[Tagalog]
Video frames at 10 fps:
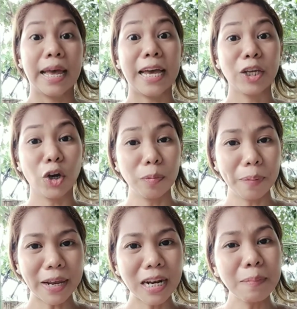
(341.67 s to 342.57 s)

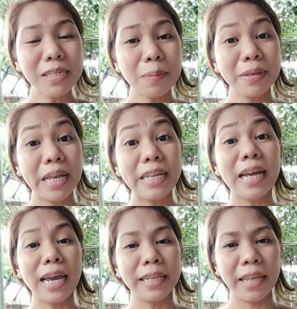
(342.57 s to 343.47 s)
ayon para naman sa
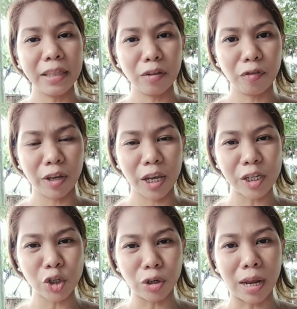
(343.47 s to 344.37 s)
madaling
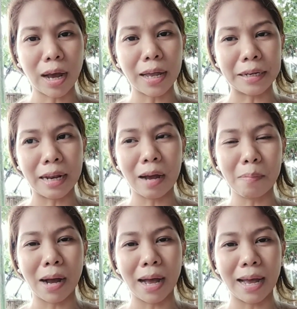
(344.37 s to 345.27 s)
identification ng
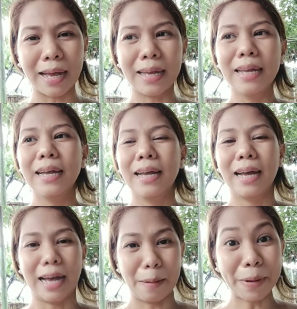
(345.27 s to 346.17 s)
kanilang mga
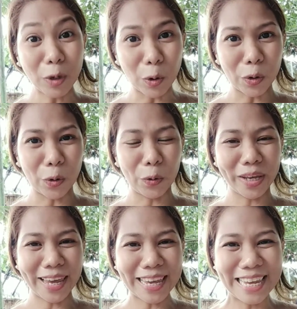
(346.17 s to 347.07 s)
uh, manok.
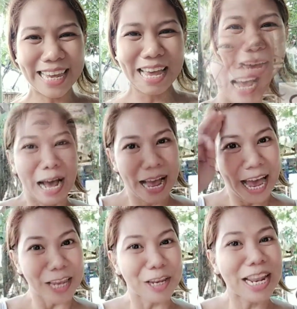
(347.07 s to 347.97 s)
Okay?
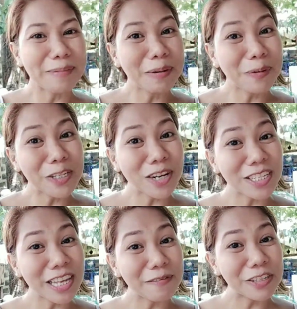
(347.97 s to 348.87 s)
Ayun lamang po,
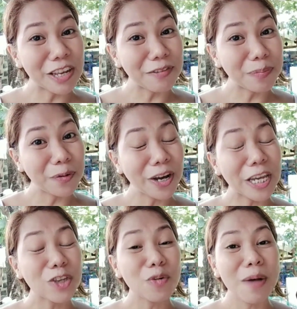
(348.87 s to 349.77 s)
1277 po
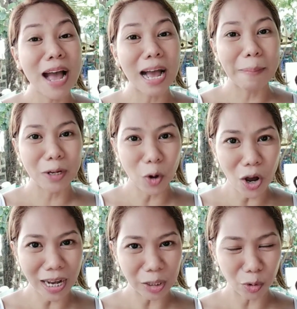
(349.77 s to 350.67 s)
ang inyong mga
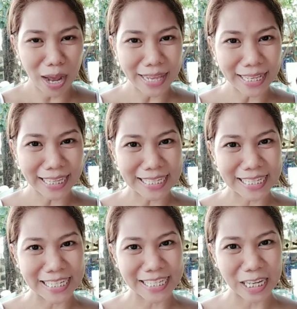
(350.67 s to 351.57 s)
kamanok, katukan at
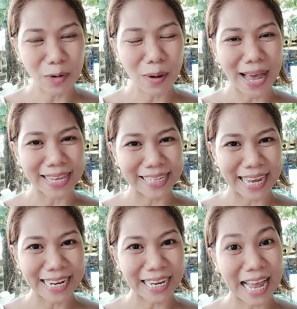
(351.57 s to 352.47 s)
kasisiw.
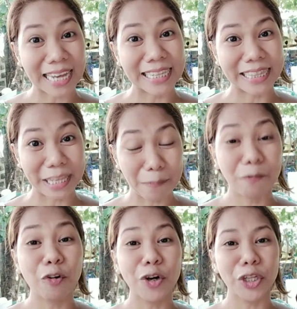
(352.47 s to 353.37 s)
Ayan ang aking
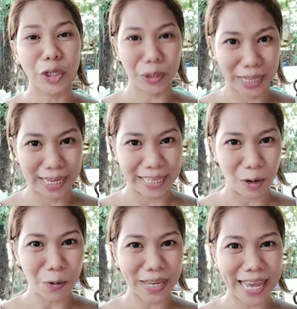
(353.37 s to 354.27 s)
tip for today.
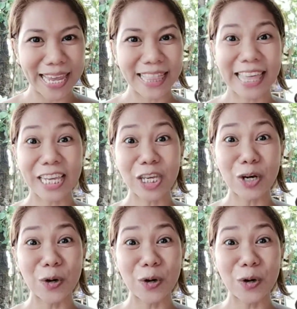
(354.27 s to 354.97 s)
Okay? Thank you.